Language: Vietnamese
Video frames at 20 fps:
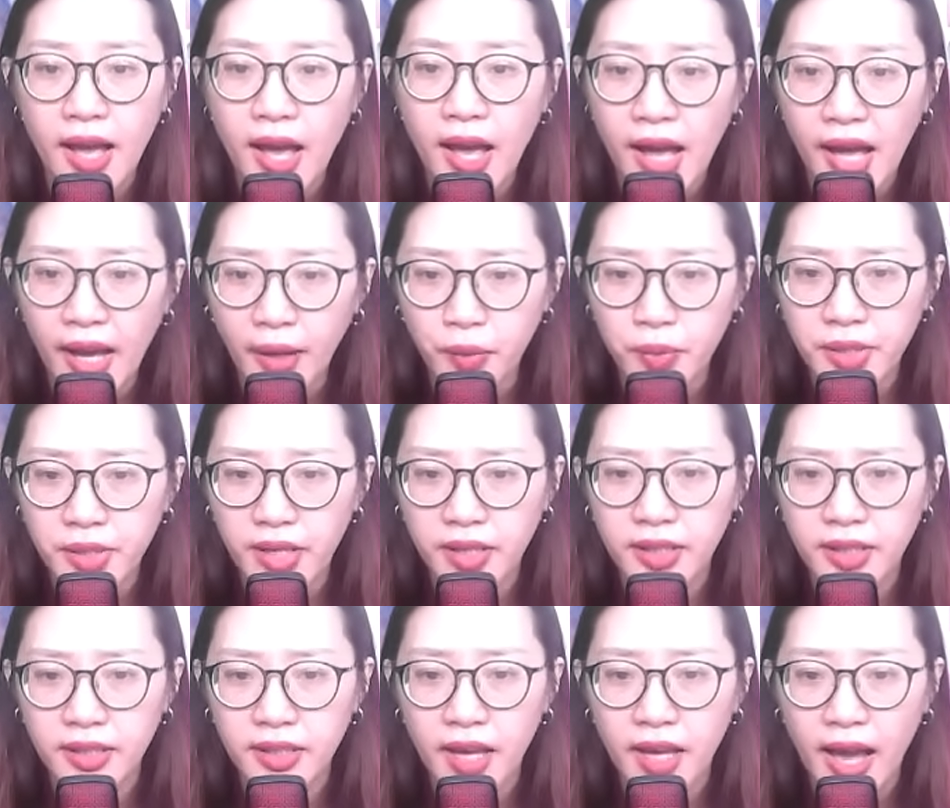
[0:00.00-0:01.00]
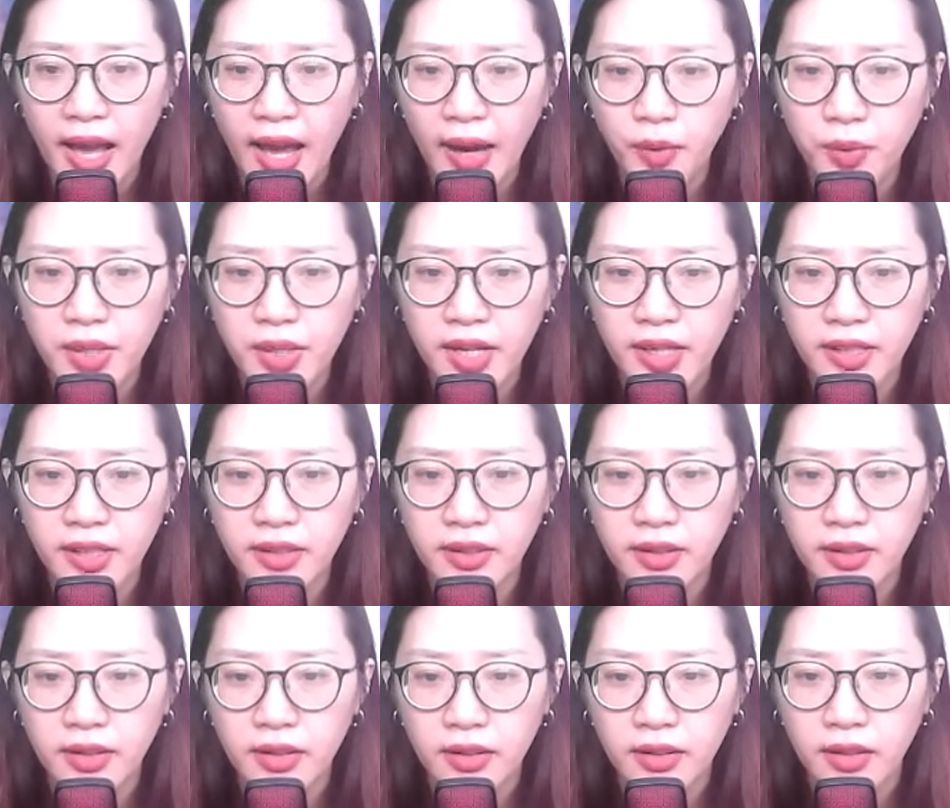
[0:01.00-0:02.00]
Hạo Nhi! Hạo Nhi!
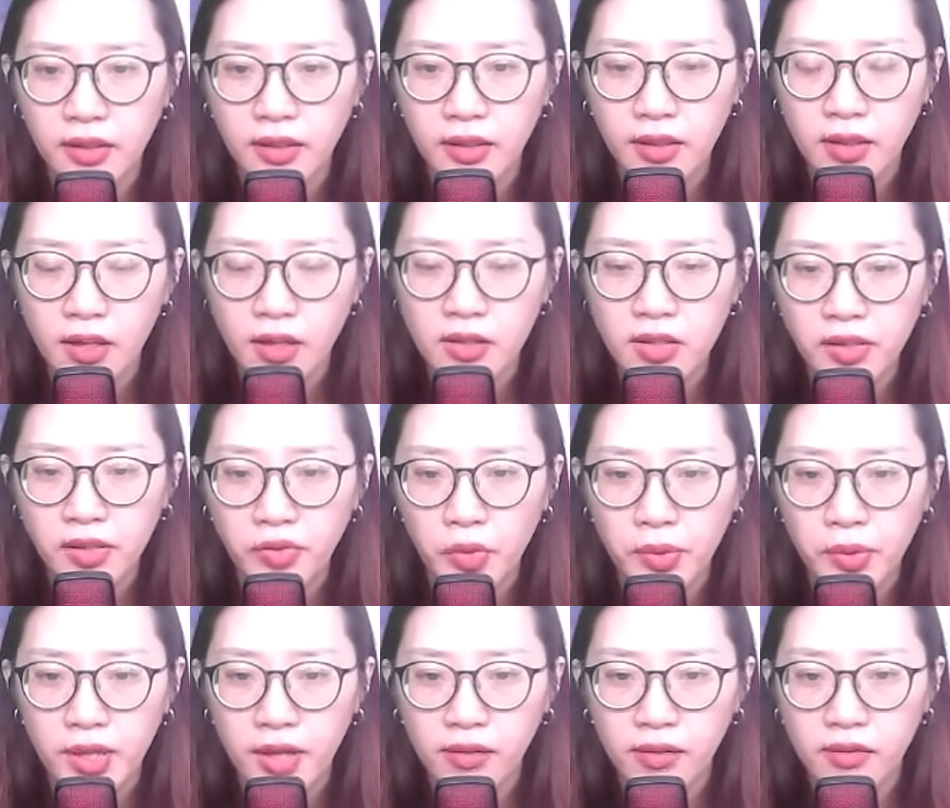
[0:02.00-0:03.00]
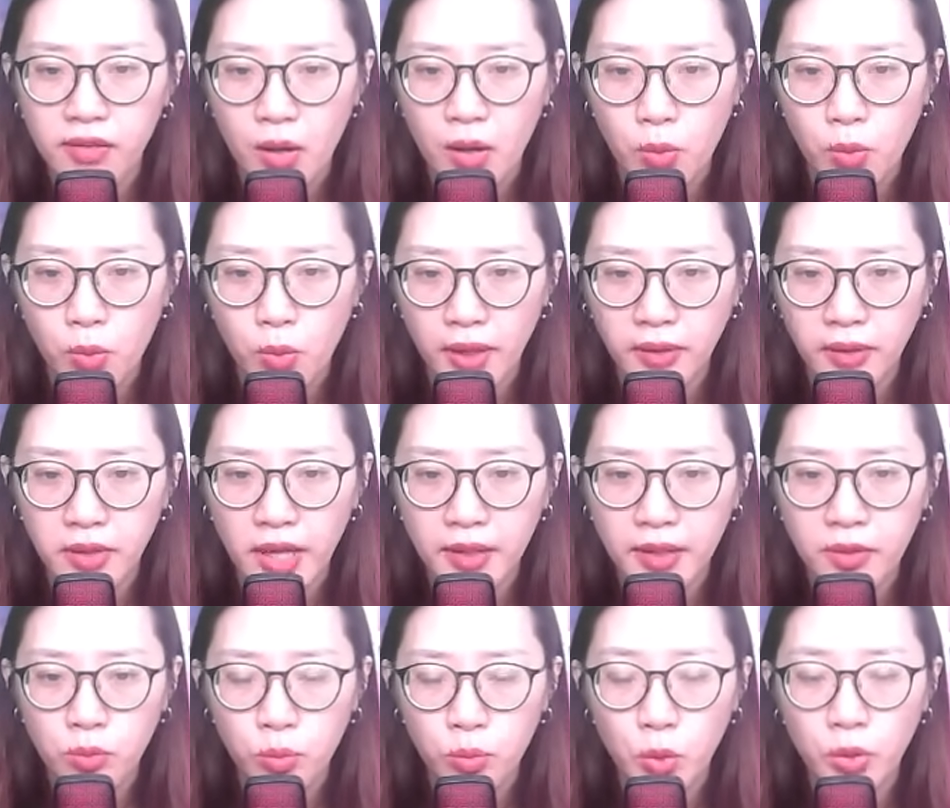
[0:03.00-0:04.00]
Lương Phu Nhân lòng quặn thắt
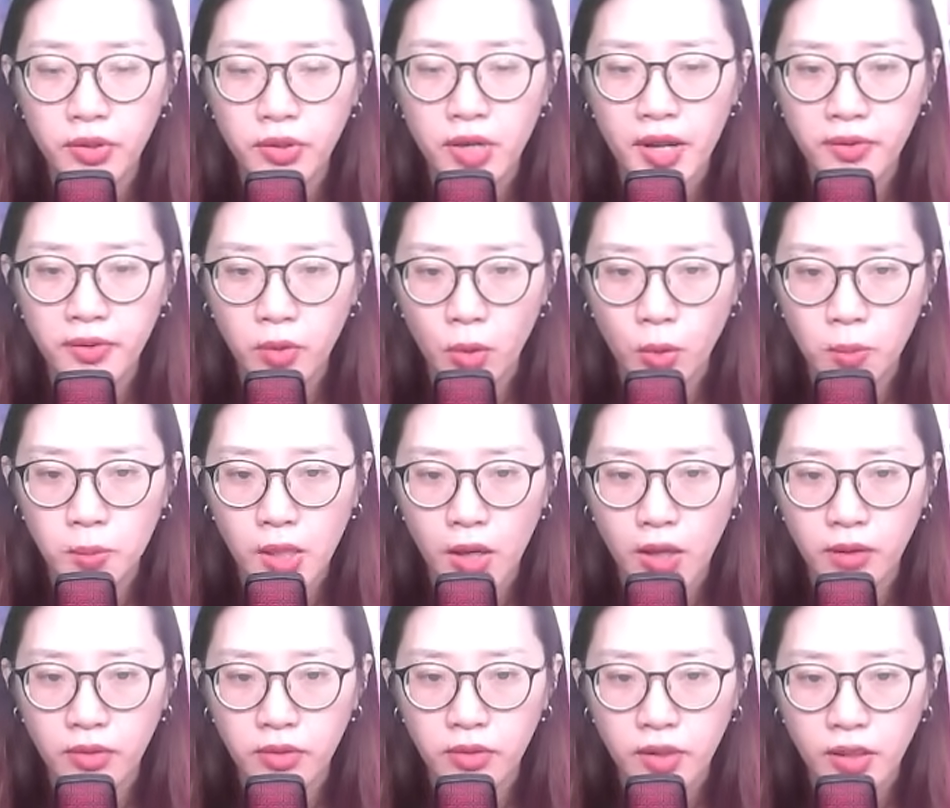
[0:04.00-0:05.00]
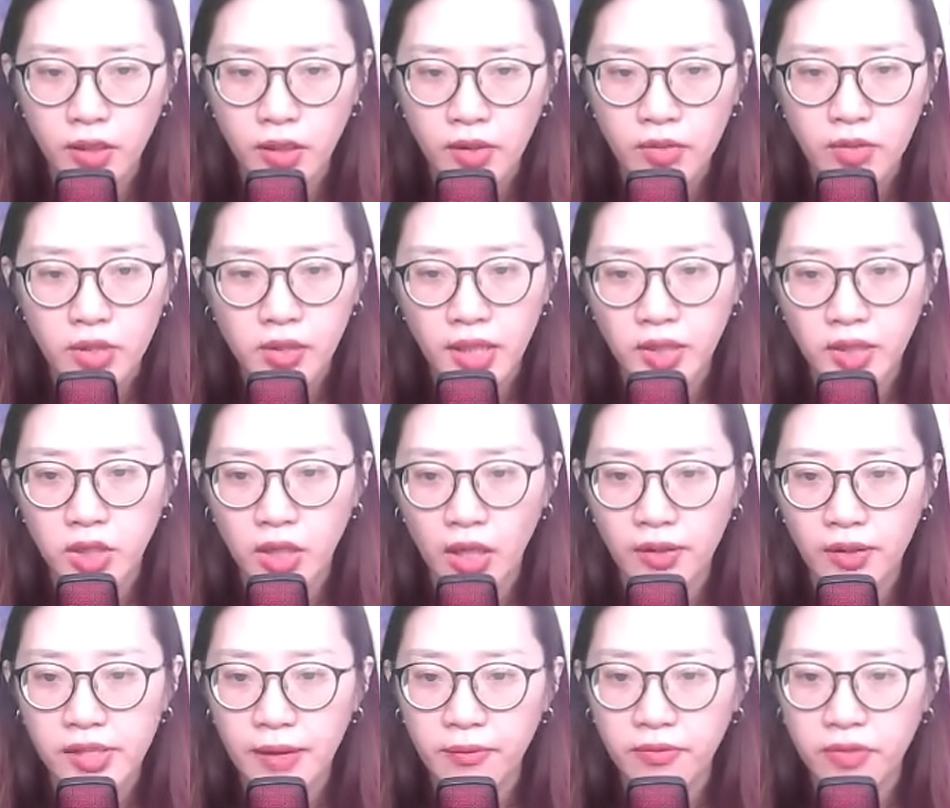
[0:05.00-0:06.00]
muốn đến ôm con, nhưng lại sợ
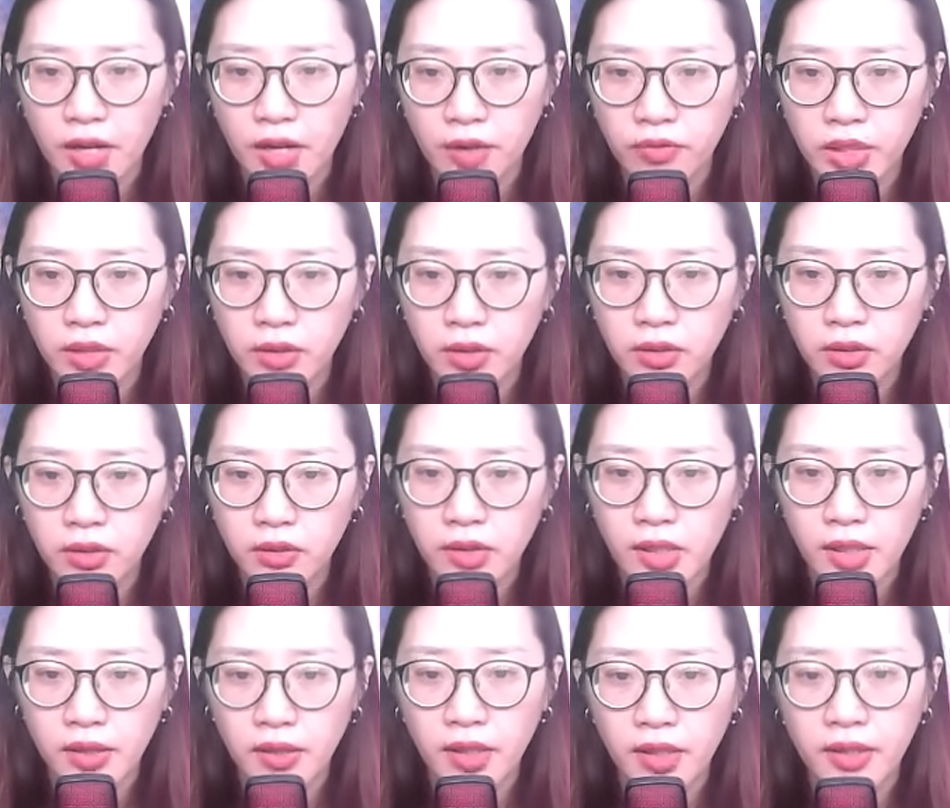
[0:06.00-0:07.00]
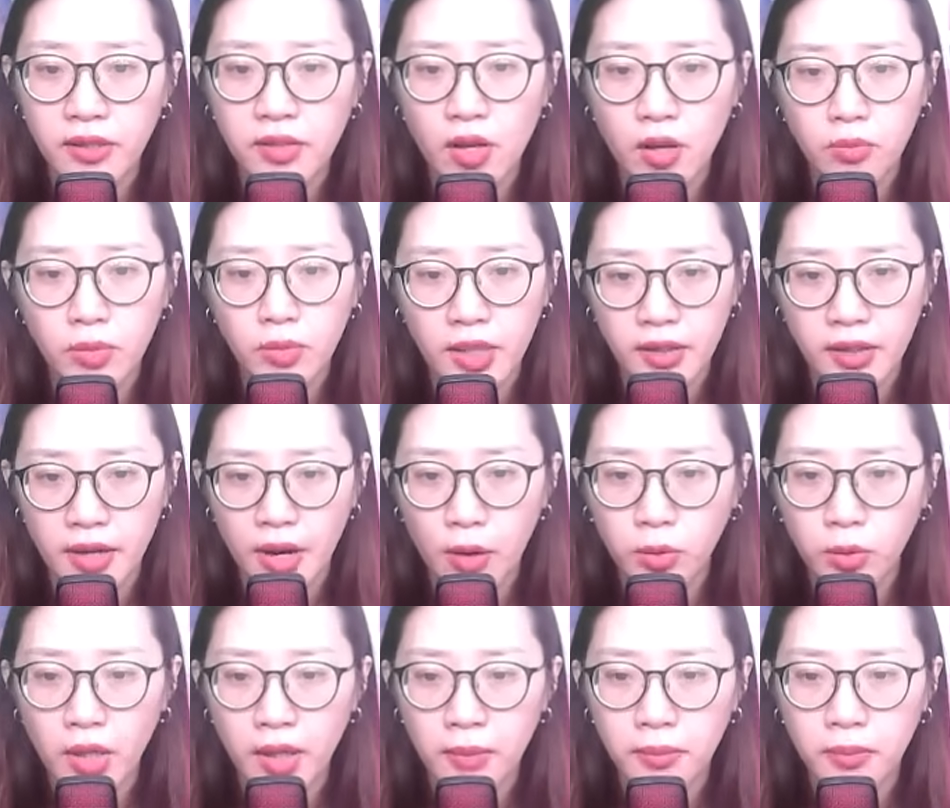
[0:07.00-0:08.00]
chạm vào vết thương chỉ khiến con mình đau
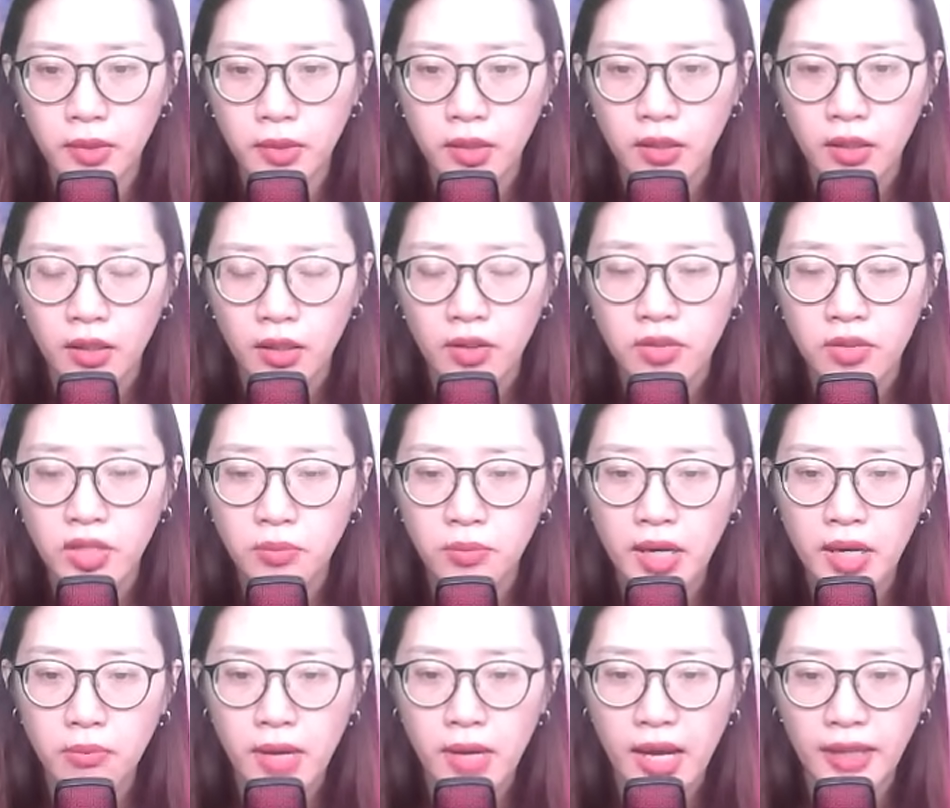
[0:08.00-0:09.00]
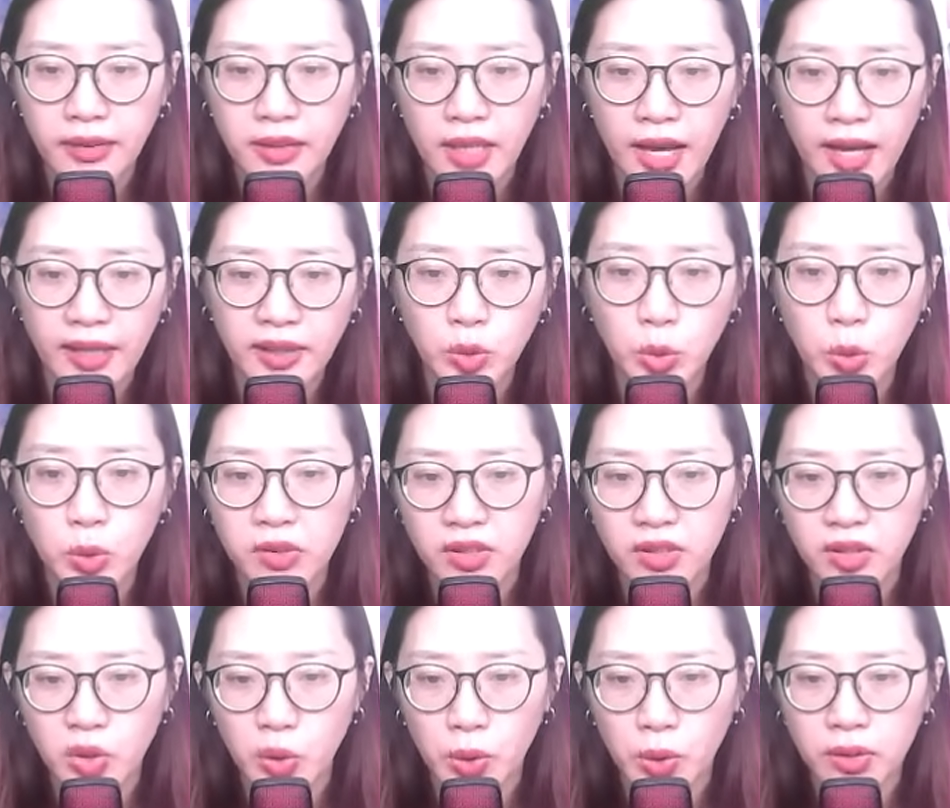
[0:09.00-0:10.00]
thêm. Nước mắt bà ta tuôn như
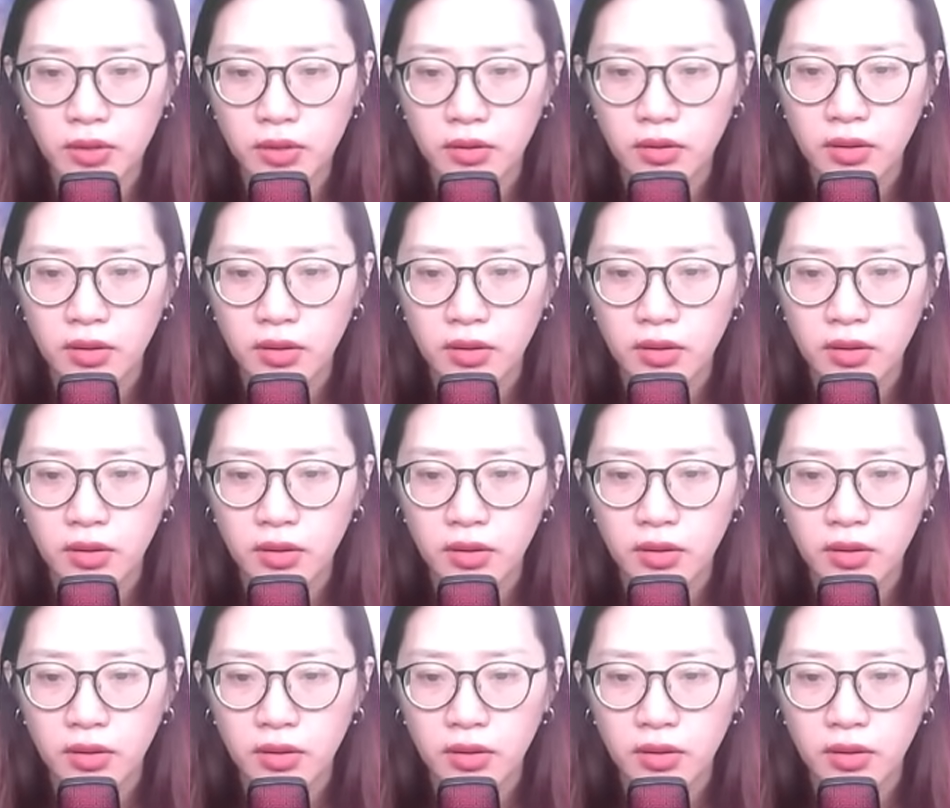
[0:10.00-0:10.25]
suối.